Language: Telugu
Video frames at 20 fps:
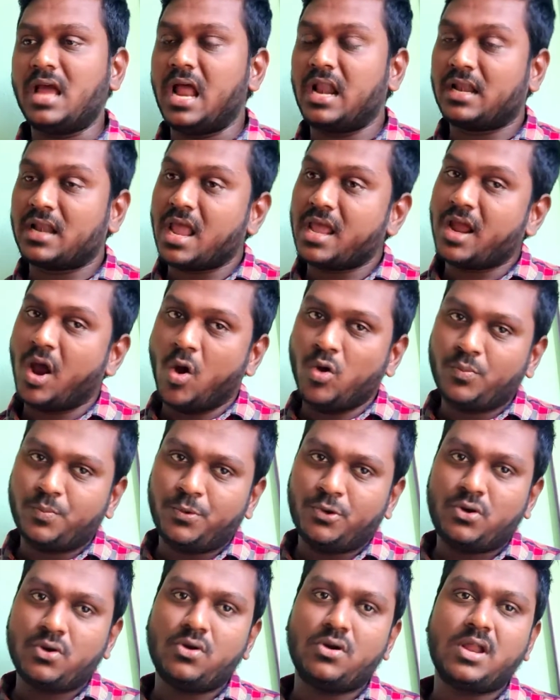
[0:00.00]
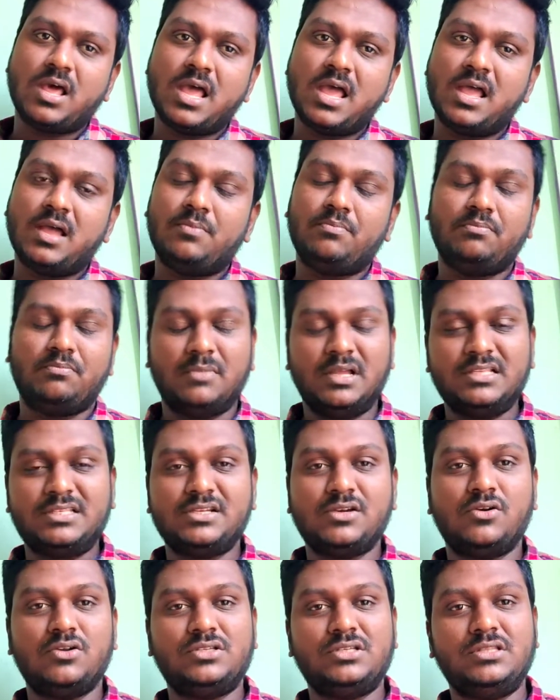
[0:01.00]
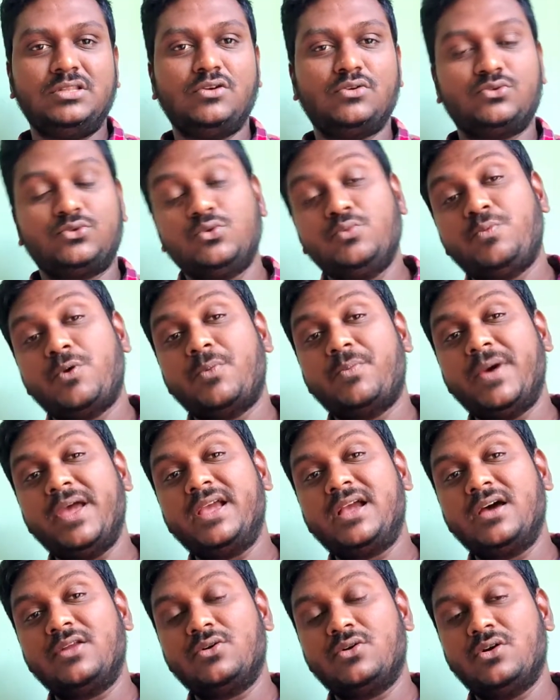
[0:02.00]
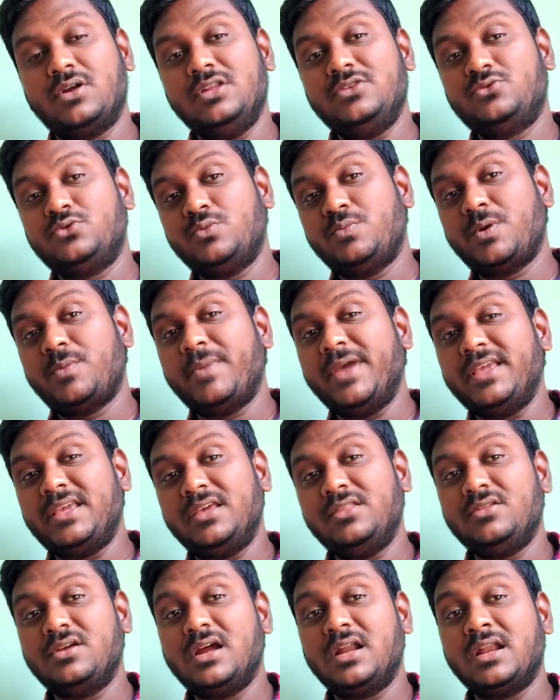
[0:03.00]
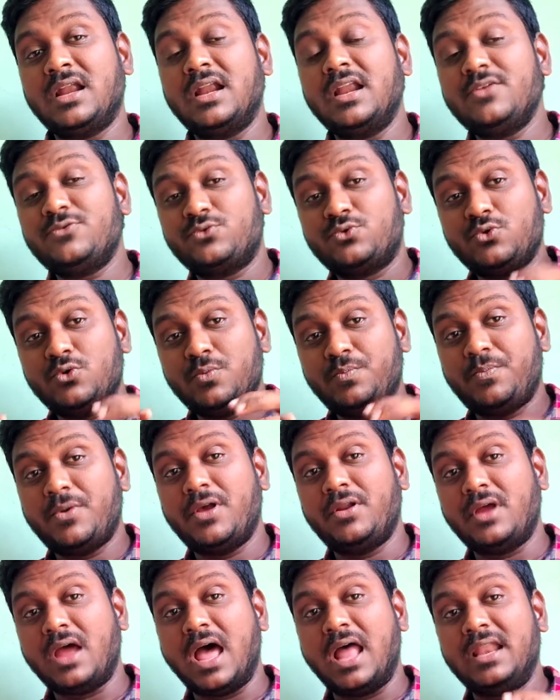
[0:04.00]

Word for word: అట్లాగే అవుట్పుట్ కూడా మంచిగా వచ్చింది ఒక సూపర్ బైక్ అనుకోవాలి సూపర్ బైక్ ఎందుకంటే అంటే సూపర్